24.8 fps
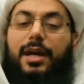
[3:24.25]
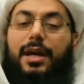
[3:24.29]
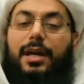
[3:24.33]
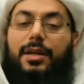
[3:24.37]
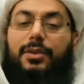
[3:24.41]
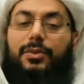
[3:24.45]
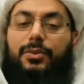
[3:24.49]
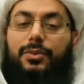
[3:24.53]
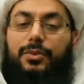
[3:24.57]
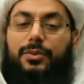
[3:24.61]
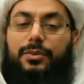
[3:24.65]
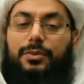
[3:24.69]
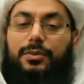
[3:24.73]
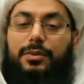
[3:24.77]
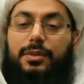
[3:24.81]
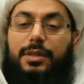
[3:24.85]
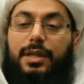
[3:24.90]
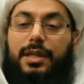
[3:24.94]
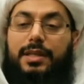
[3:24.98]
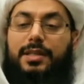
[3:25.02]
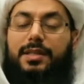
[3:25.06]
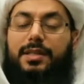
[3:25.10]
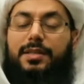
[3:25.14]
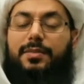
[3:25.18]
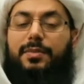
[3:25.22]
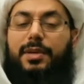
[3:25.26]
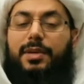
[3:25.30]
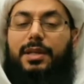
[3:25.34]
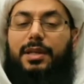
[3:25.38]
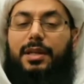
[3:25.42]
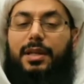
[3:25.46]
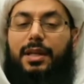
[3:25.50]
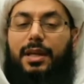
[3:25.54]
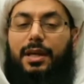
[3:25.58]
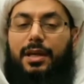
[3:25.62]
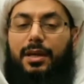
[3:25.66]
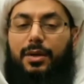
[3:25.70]
عنه كسبا
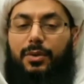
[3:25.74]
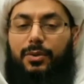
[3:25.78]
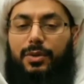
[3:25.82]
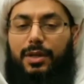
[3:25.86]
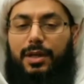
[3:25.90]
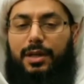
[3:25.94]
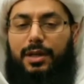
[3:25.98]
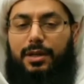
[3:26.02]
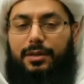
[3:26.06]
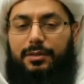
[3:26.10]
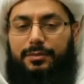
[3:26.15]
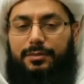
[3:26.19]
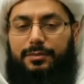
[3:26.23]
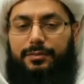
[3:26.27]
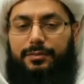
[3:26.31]
لهؤلاء